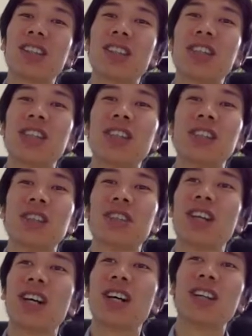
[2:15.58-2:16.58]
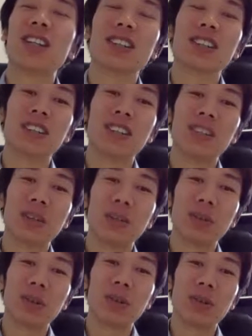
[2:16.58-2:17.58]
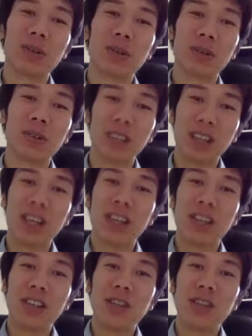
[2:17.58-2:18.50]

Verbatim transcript: ティングとかっていうと、やっぱりこう、ね、